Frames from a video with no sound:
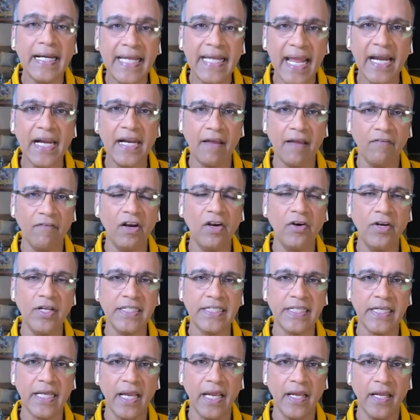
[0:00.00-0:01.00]
डेल डेवलरी
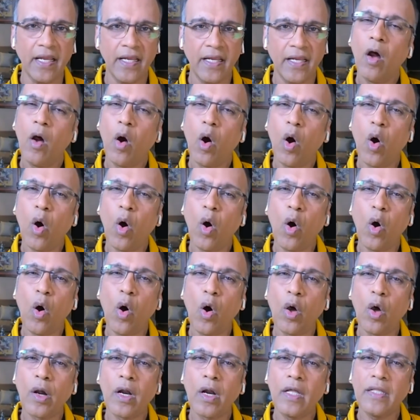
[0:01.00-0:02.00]
से
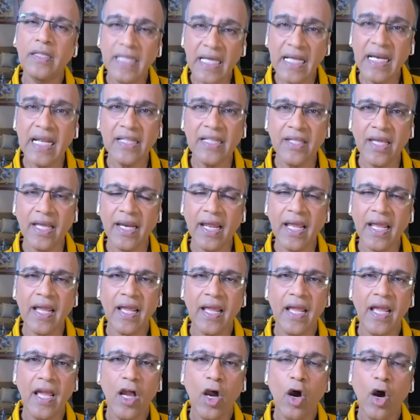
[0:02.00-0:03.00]
और धीरे धीरे
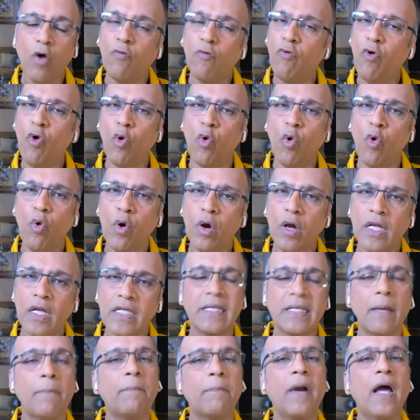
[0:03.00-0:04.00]
वो
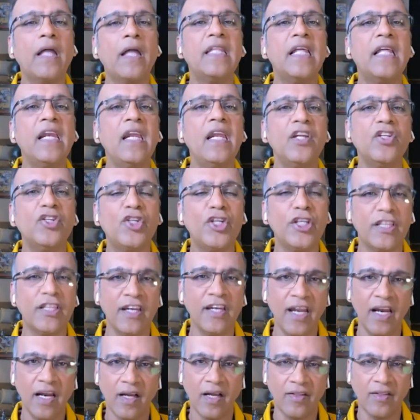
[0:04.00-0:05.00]
सबका दिल
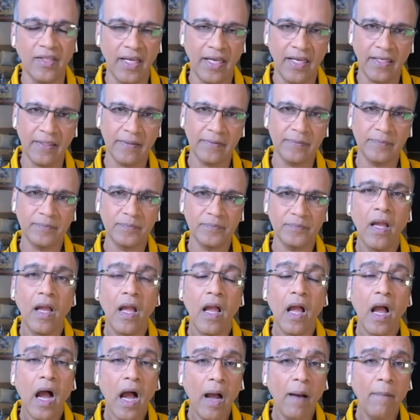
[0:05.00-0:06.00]
जीतने लगते हैं
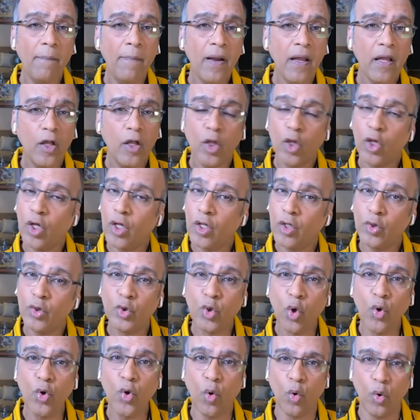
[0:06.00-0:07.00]
अब
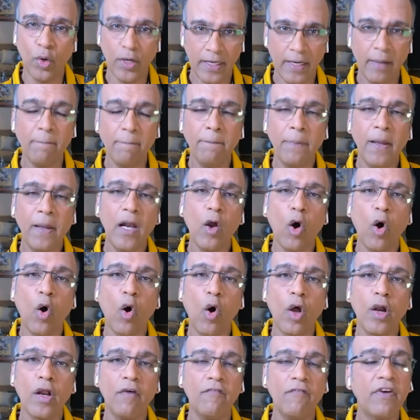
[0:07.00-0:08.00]
दोनों डिम्पल
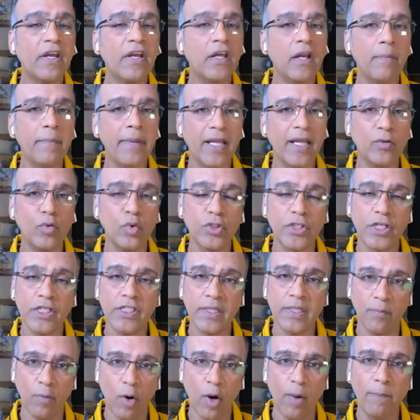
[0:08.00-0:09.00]
और विक्रम एक दूसरे
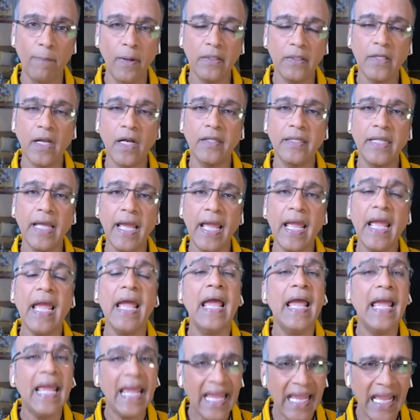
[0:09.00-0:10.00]
से मोहब्बत करते हैं
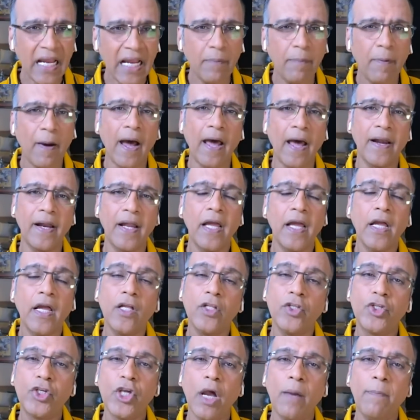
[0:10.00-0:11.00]
एक बार
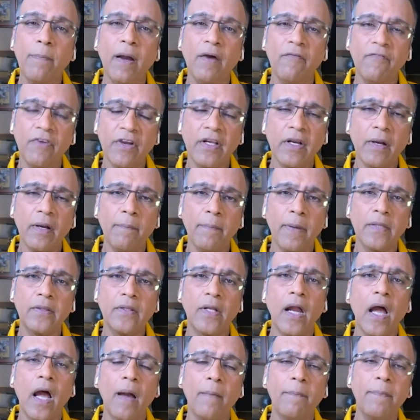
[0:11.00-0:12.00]
जब विक्रम
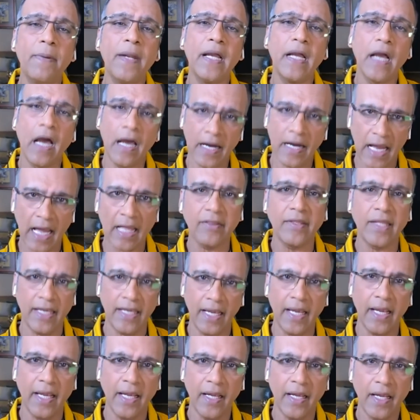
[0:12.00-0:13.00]
बत्रा अपने घर आते
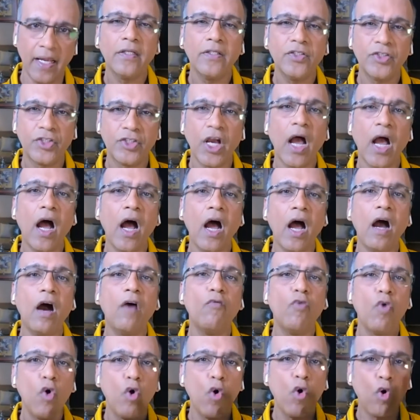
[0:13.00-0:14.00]
हैं जहां
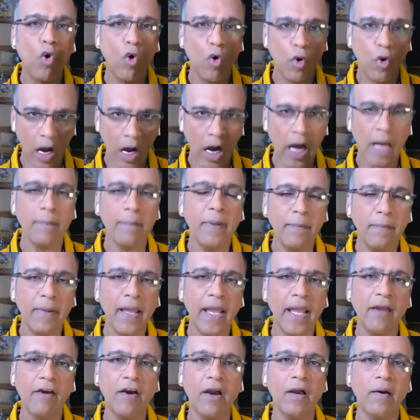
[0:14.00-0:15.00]
वो आर्मी
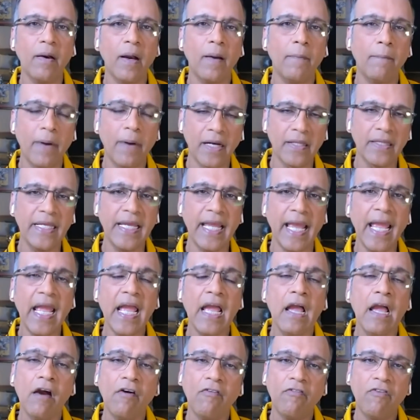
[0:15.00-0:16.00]
में भर्ती है
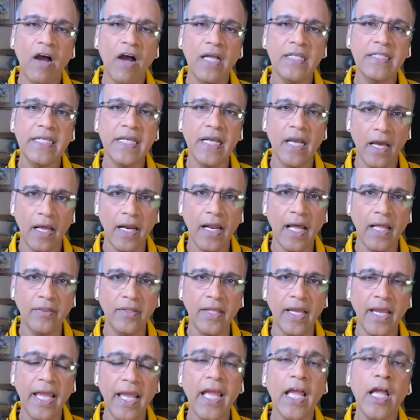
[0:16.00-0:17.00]
वहां से घर
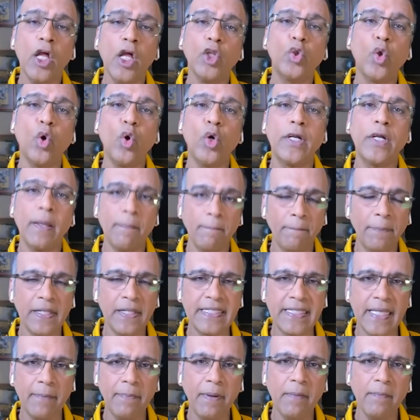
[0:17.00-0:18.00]
आते हैं तो डिम्पल
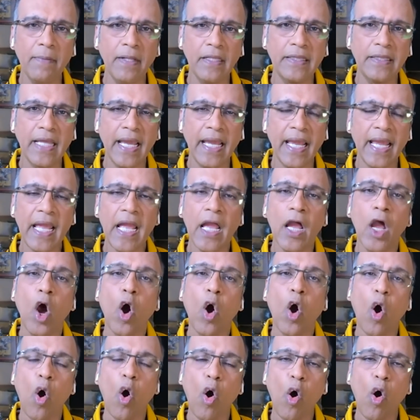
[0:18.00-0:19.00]
से भी मिलते हैं
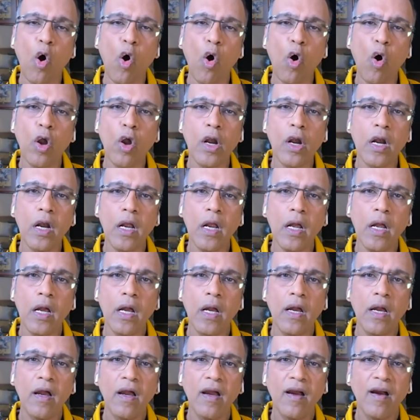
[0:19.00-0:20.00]
और
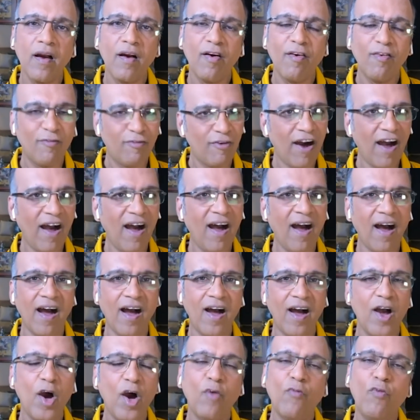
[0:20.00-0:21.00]
वहां
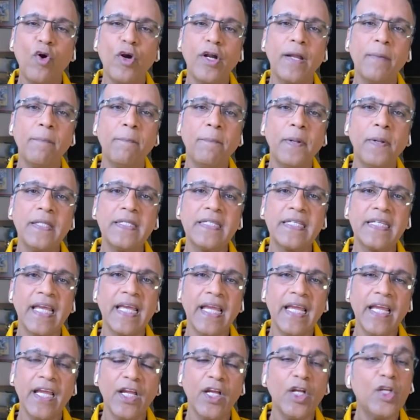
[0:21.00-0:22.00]
वो डिम्पल
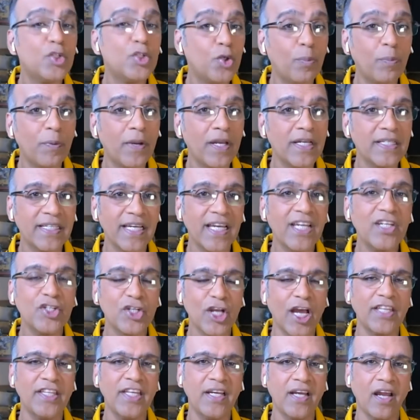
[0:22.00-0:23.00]
से चुपके से
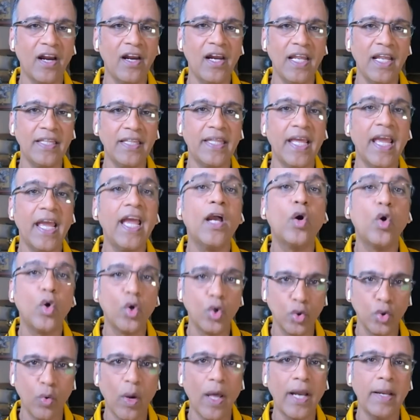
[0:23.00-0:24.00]
शादी कर लेते हैं
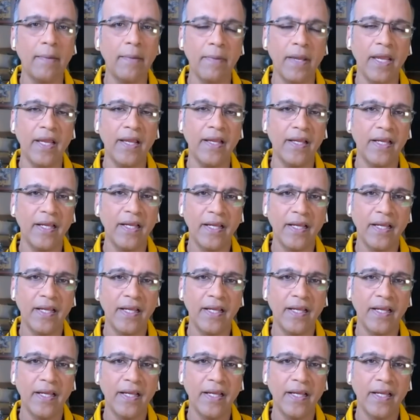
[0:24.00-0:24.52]
गुरुद्वारे में